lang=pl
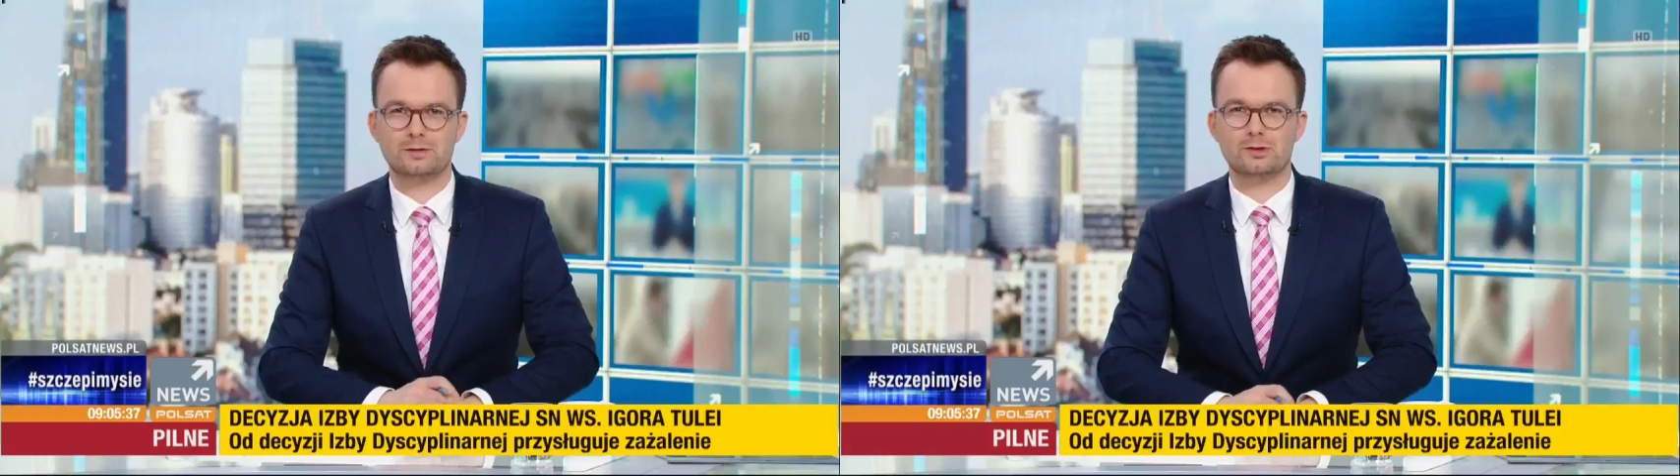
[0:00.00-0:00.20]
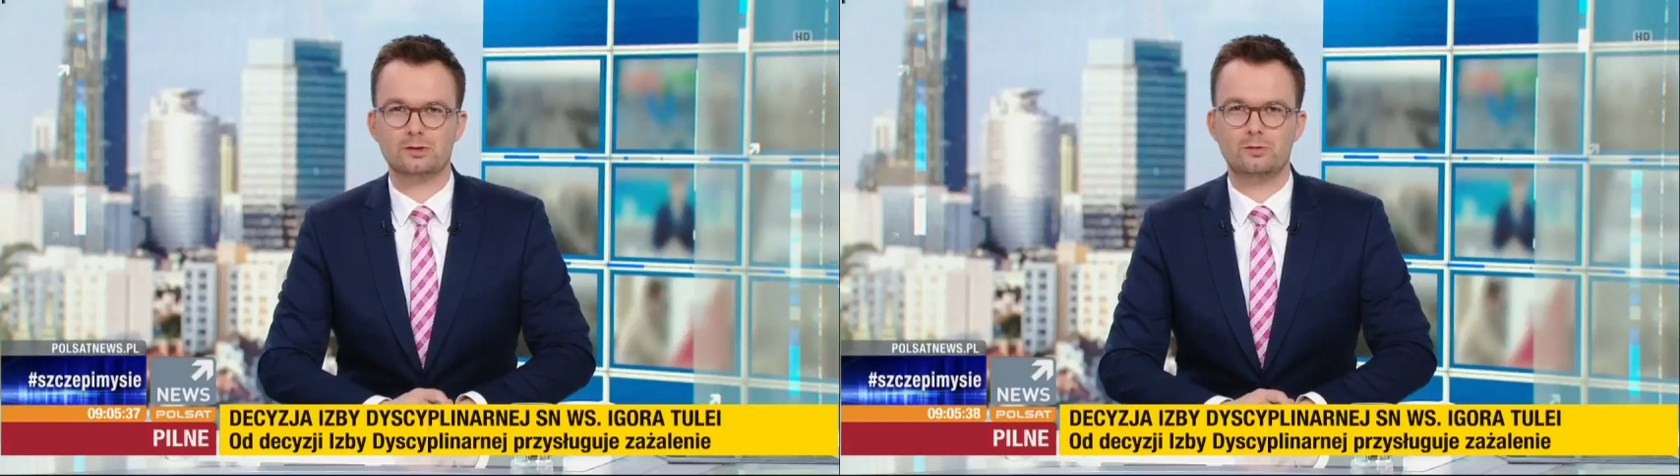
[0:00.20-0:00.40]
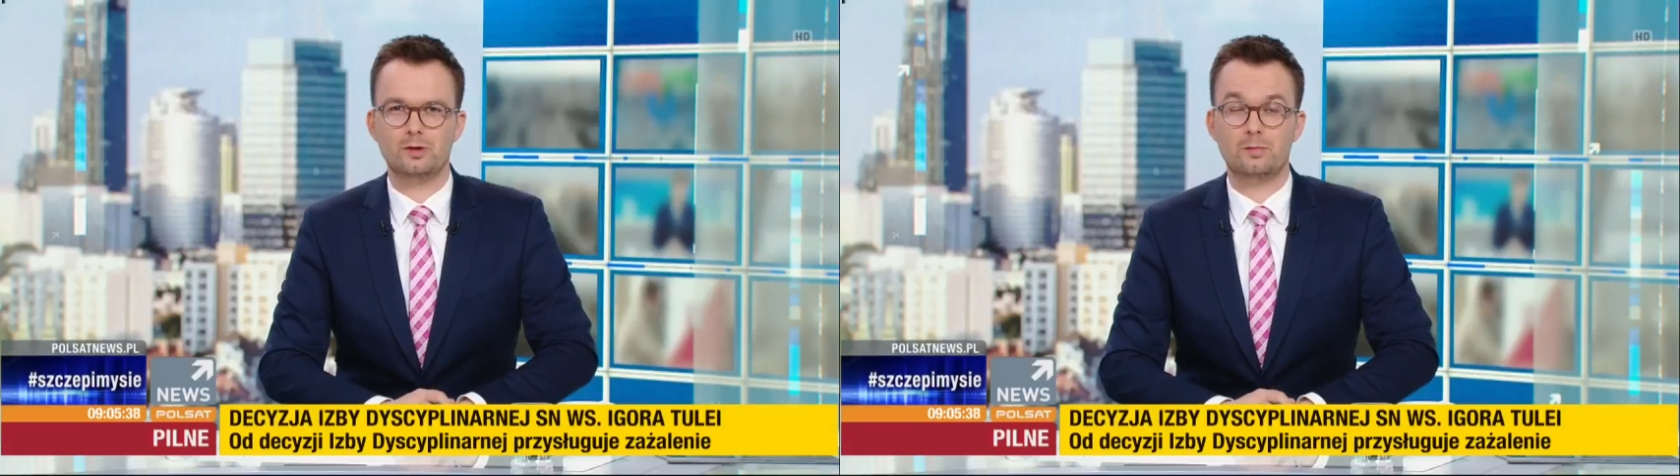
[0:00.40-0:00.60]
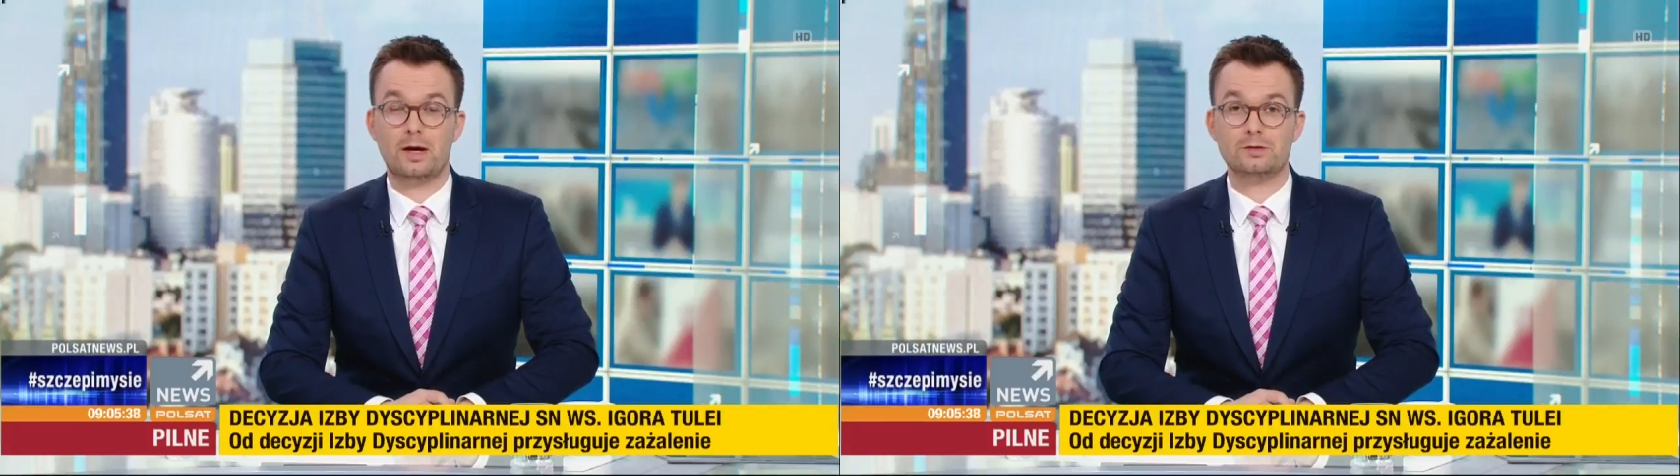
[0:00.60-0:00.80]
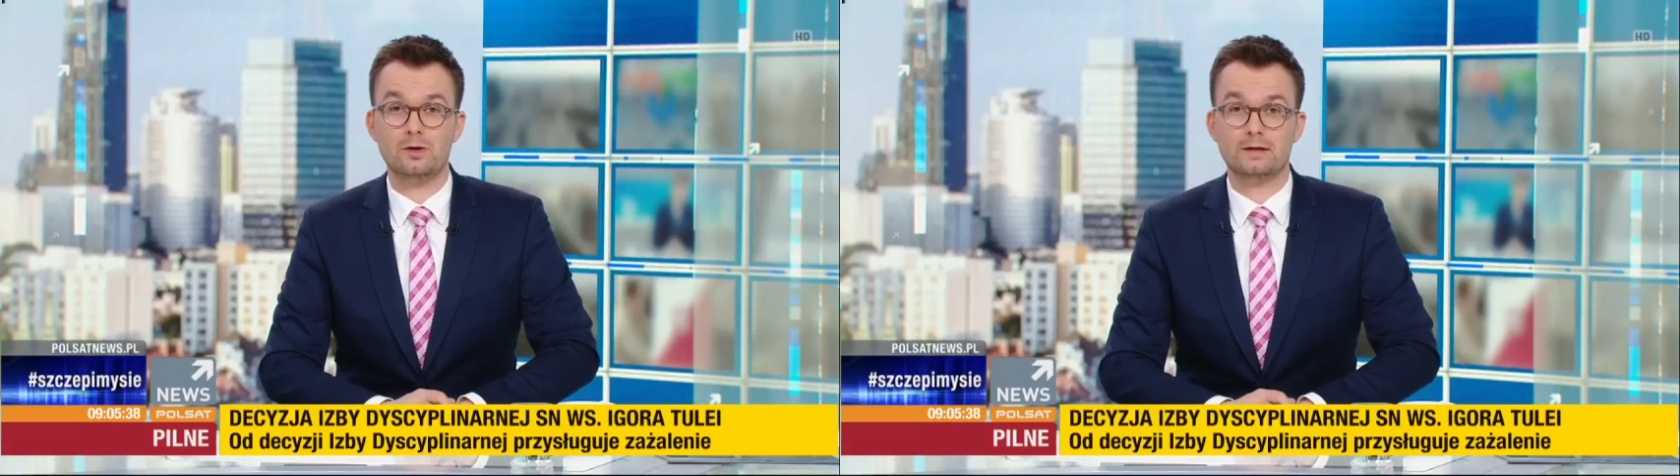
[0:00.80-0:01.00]
wszystkim dziękuję
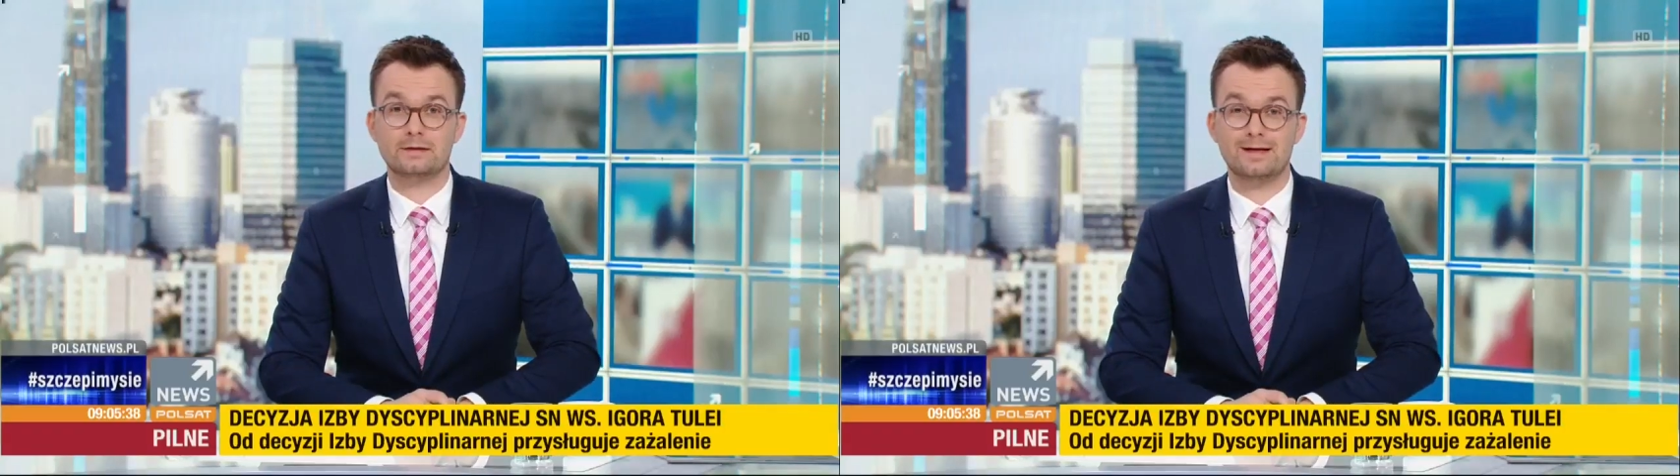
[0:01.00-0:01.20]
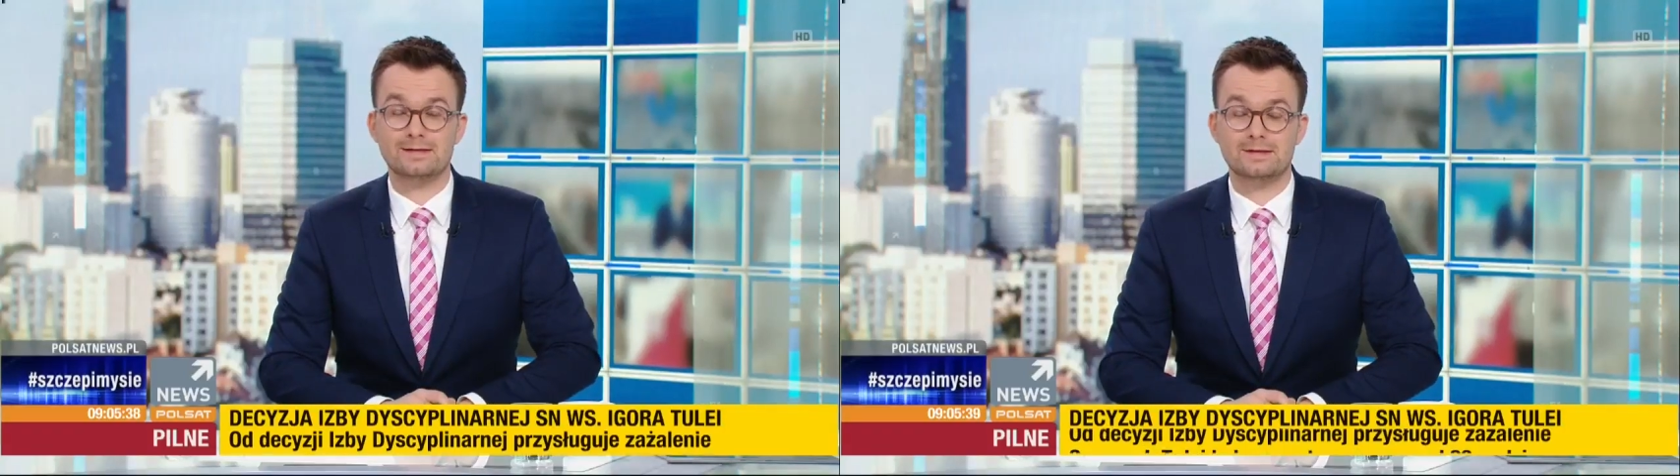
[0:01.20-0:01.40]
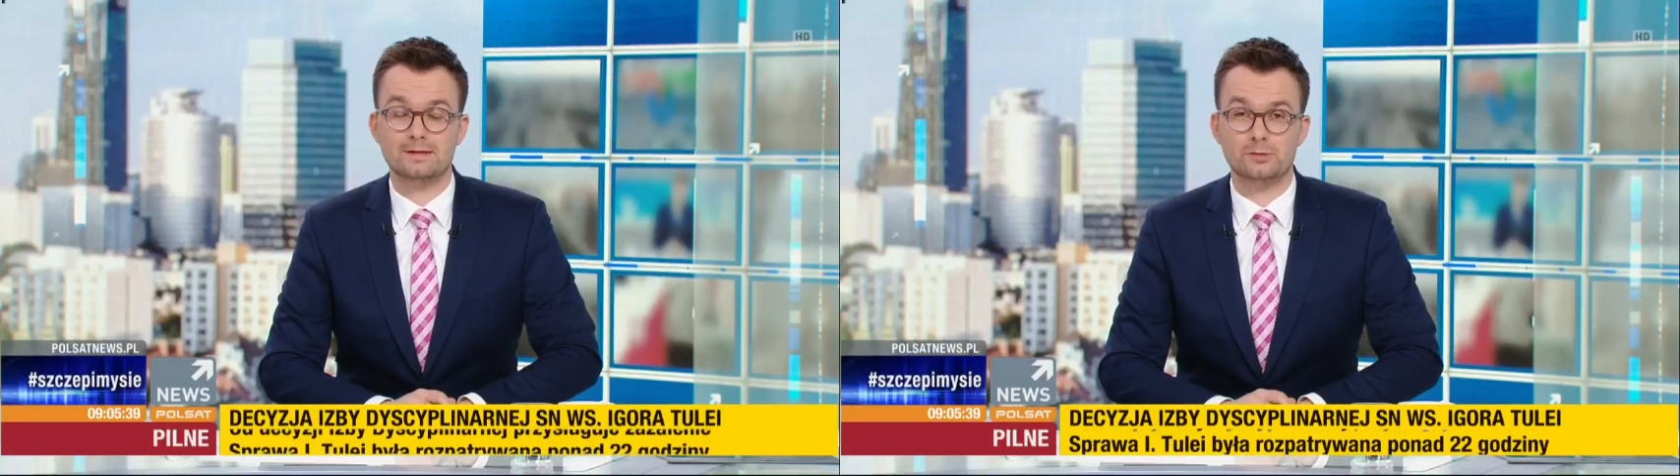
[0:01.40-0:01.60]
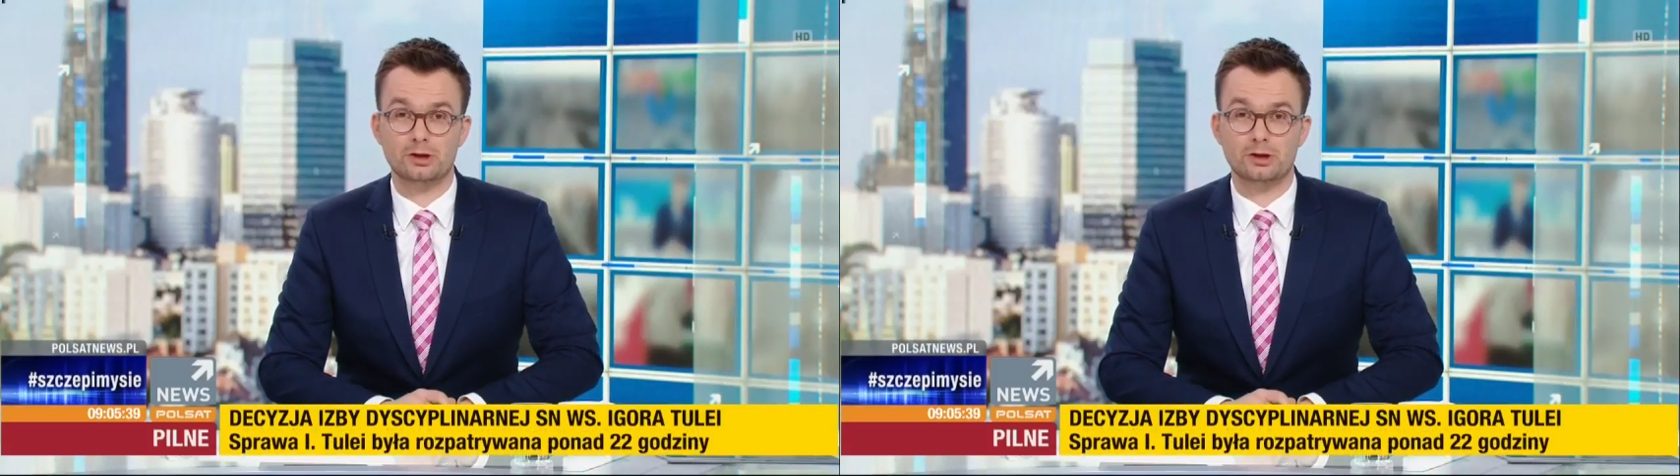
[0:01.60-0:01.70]
bardzo, a teraz